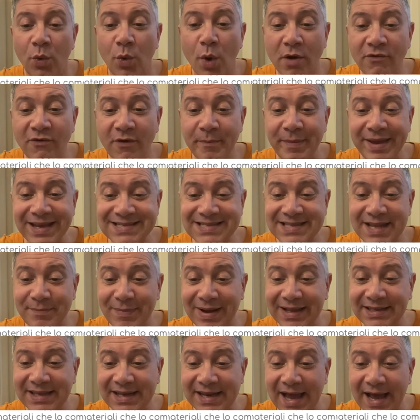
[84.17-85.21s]
nuovo mix di
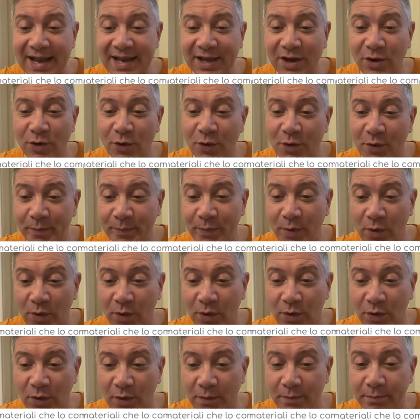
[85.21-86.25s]
materiali che lo
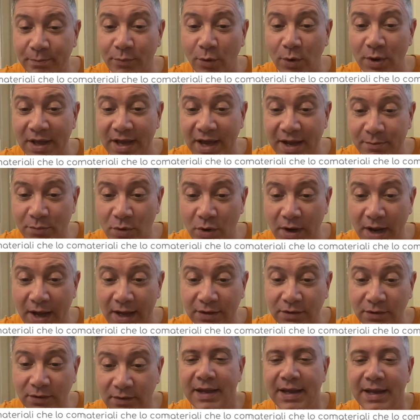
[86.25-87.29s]
compongono,
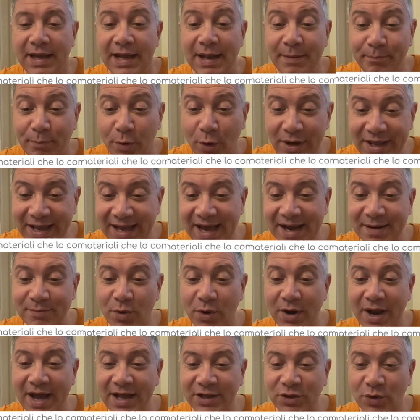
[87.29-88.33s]
policarbonato. Il
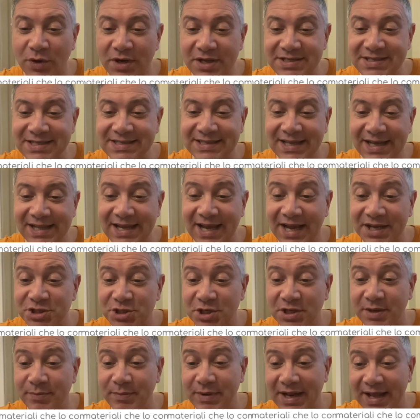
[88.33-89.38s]
policarbonato resiste agli
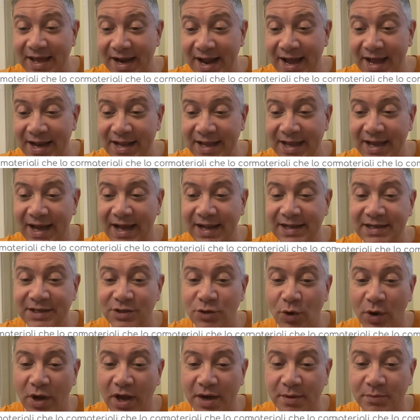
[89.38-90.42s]
acidi minerali, agli
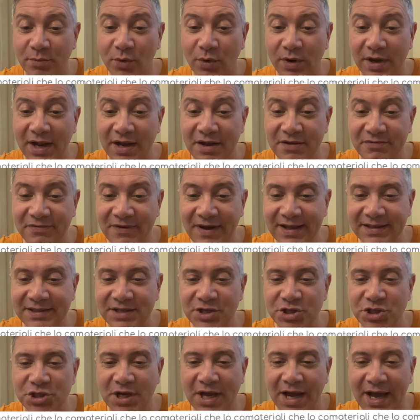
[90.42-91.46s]
idrocarburi
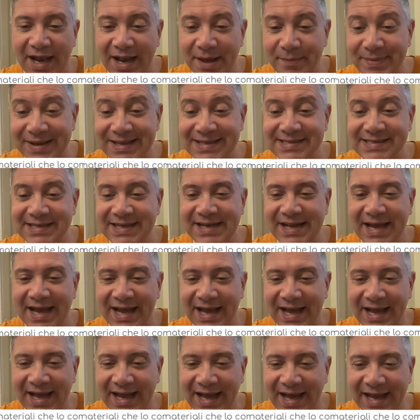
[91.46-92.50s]
alifatici, alla benzina,
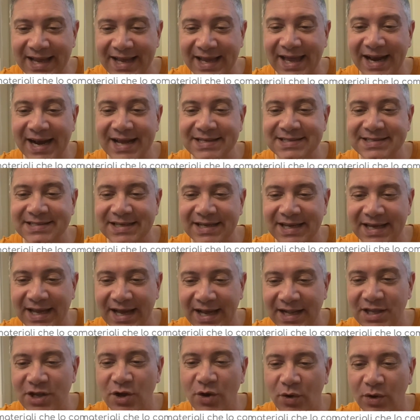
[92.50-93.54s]
ai grassi,
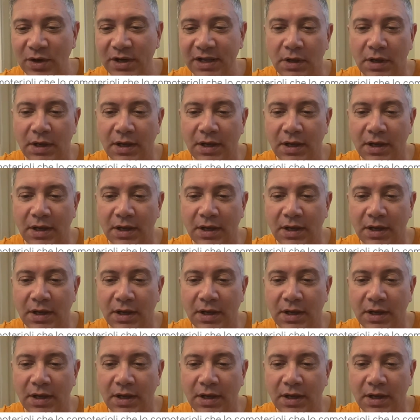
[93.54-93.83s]
agli oli.